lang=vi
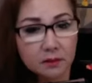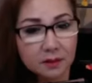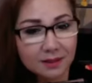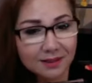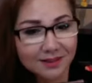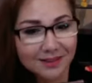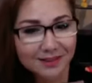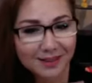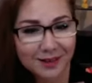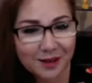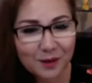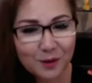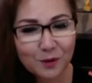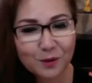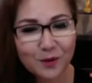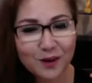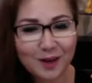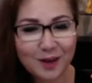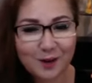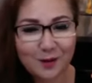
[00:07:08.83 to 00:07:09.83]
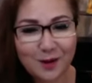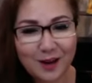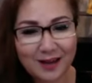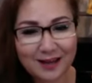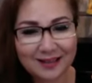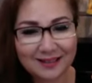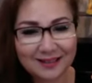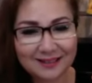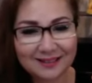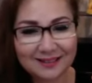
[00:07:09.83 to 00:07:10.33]
trước khi quý vị nấu ăn
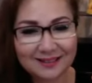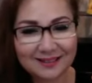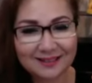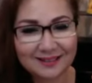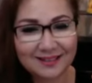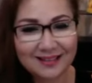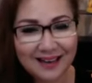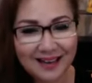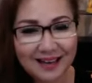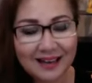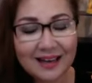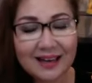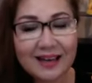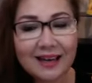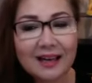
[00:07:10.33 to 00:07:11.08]
nhá,